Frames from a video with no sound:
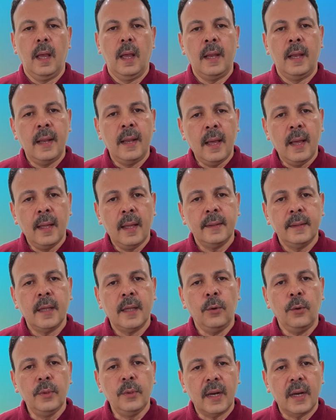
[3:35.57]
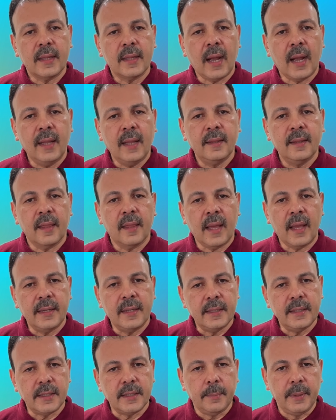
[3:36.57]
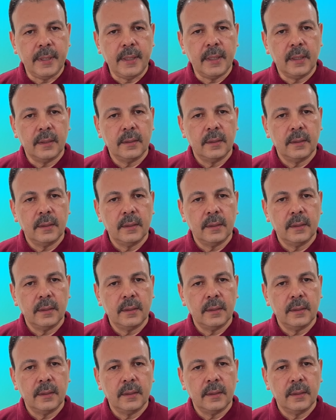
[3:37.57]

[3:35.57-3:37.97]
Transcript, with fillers: الآن دعونا نتحدث عن النسبية